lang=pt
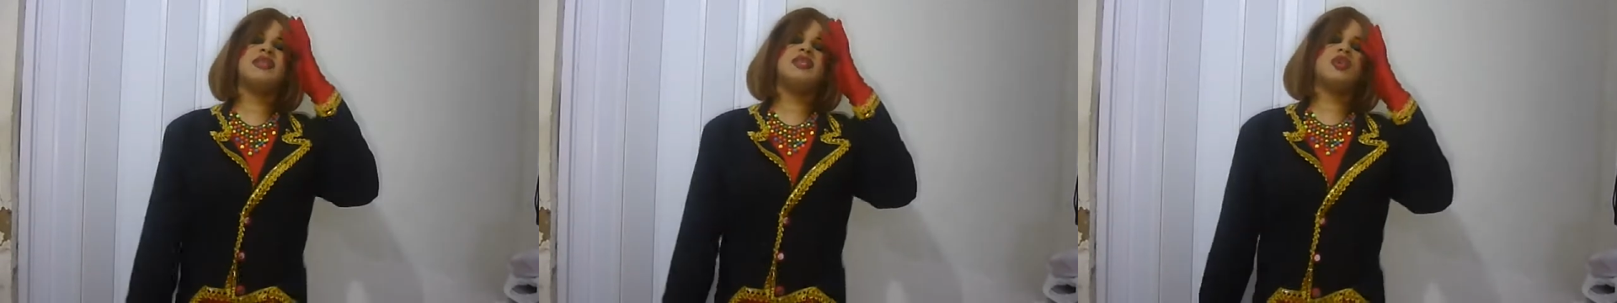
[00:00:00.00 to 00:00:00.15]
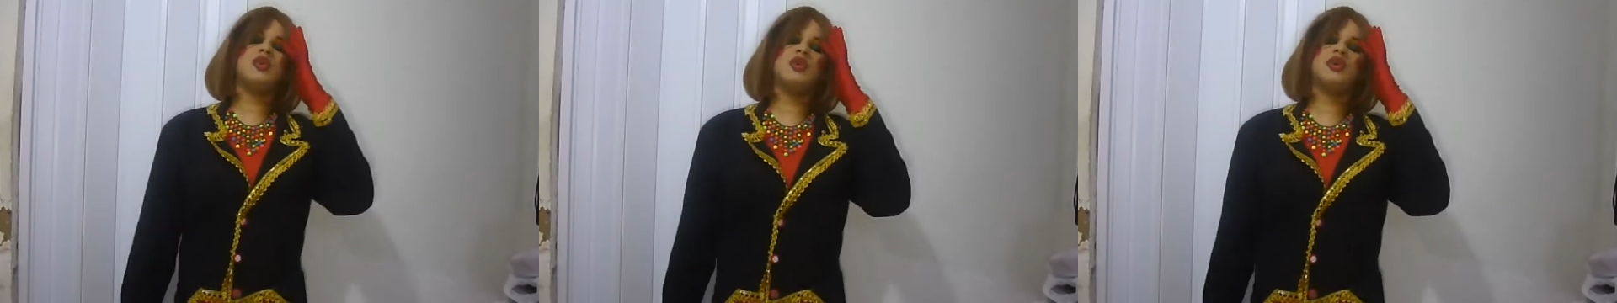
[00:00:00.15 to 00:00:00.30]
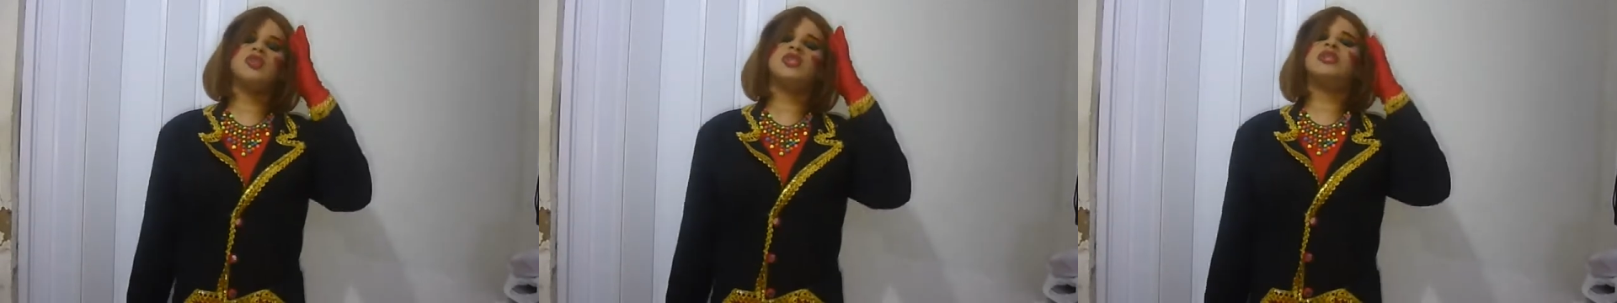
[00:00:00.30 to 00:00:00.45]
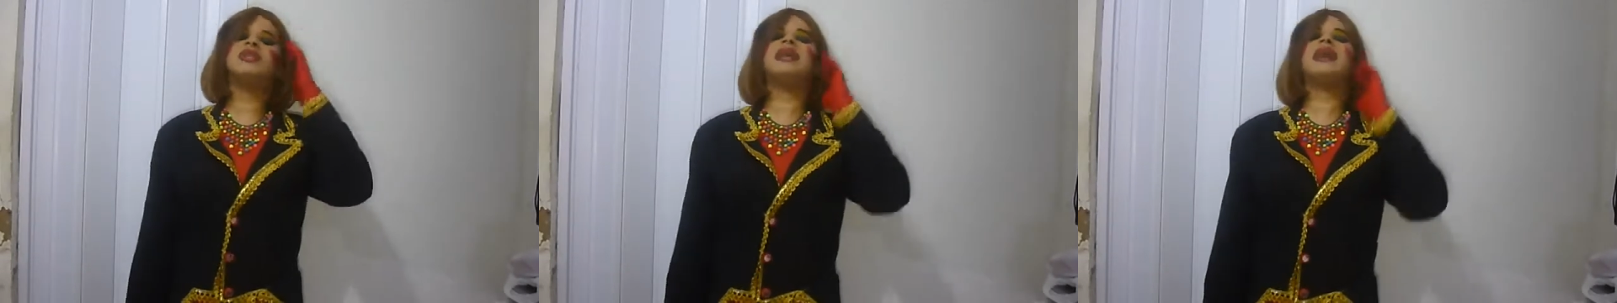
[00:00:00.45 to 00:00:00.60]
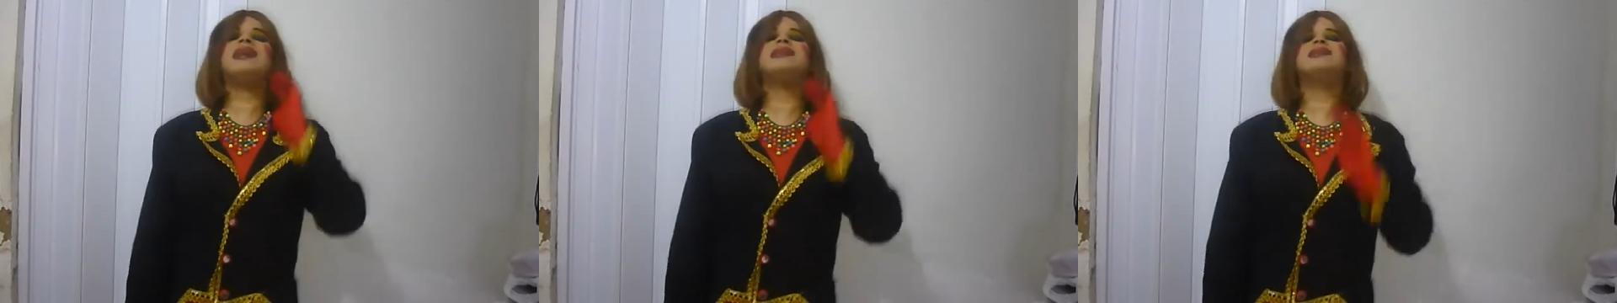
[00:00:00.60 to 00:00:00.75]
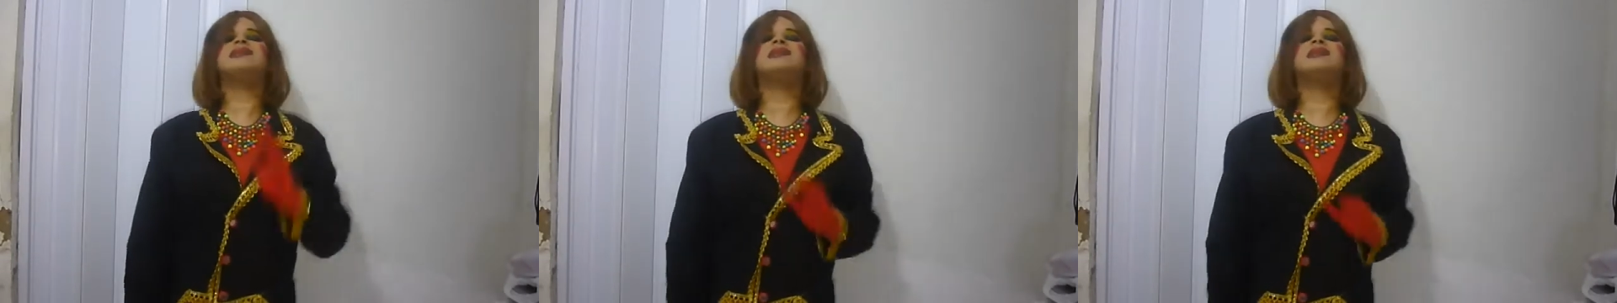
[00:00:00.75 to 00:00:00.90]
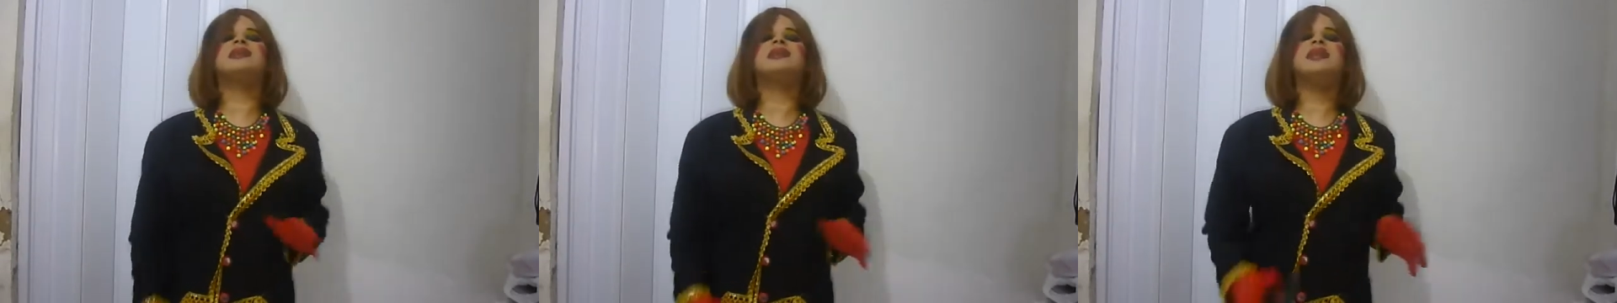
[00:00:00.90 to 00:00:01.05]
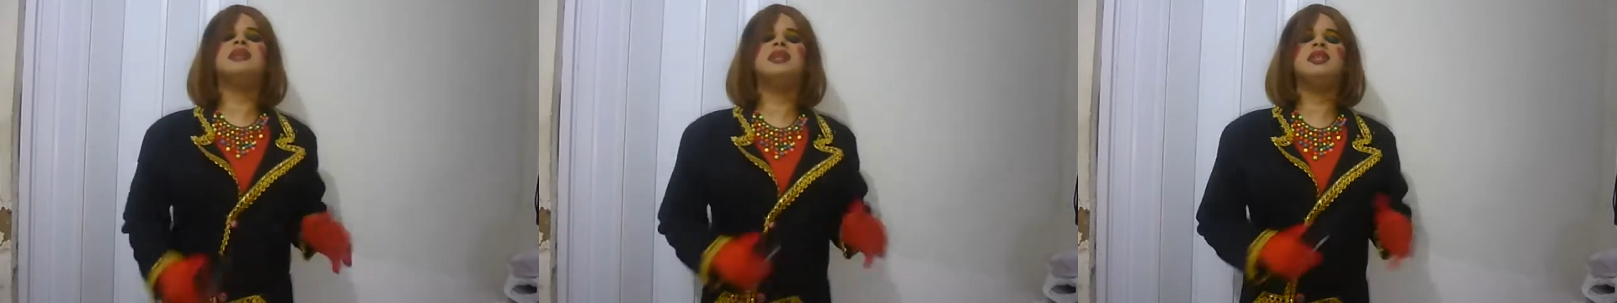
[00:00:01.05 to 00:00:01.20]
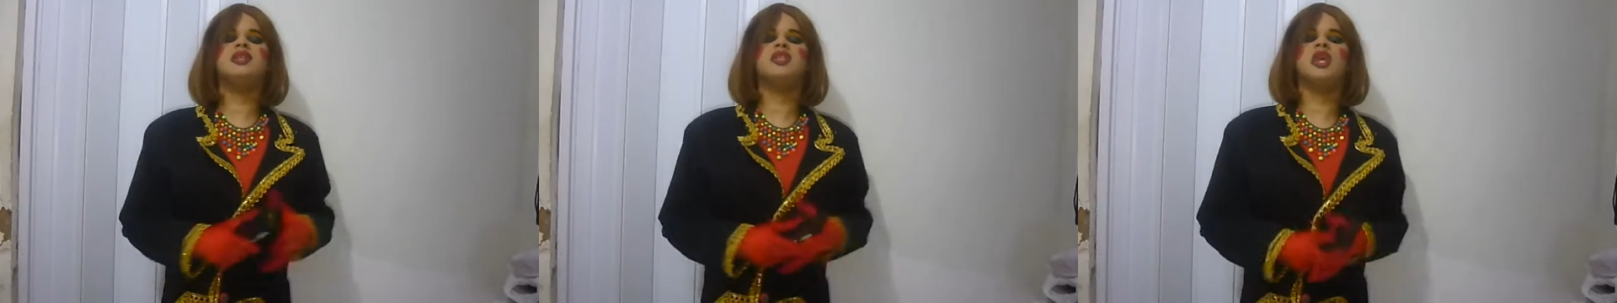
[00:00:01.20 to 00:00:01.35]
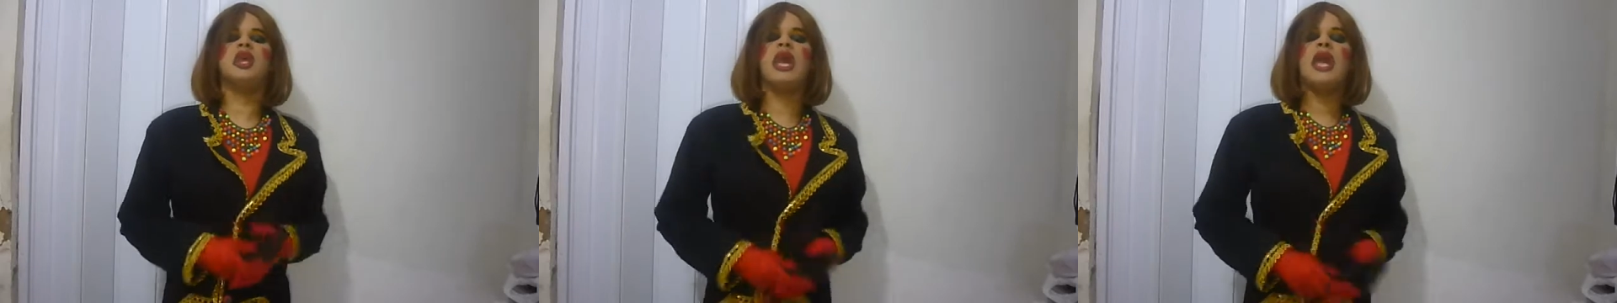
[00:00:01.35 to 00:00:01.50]
de hoje, que é a
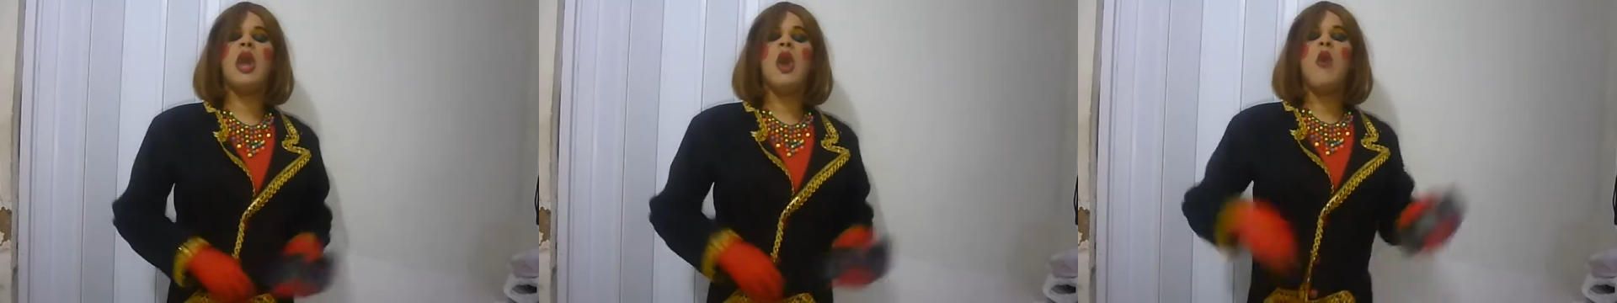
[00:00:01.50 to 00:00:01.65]
seguinte: